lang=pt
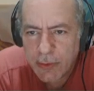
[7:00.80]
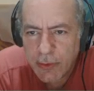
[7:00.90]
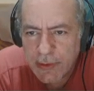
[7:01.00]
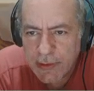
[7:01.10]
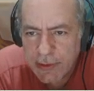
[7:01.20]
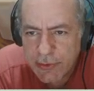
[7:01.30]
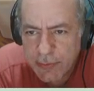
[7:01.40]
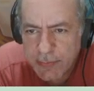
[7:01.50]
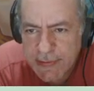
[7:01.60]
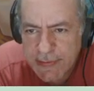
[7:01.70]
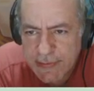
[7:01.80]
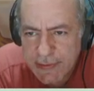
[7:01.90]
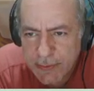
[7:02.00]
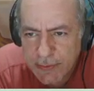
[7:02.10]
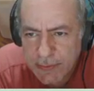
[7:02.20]
Roque grande ou é
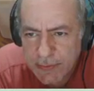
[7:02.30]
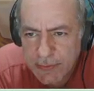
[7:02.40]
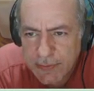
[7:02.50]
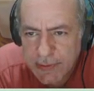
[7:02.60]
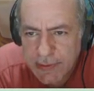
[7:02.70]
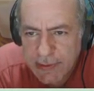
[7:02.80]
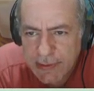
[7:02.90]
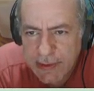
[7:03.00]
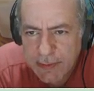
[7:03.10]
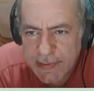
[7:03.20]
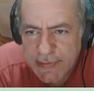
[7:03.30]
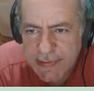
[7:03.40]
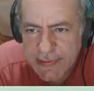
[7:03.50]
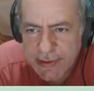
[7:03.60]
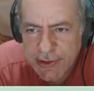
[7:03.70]
imprecisão? Dama
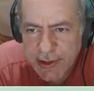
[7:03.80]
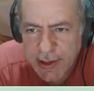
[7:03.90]
C7,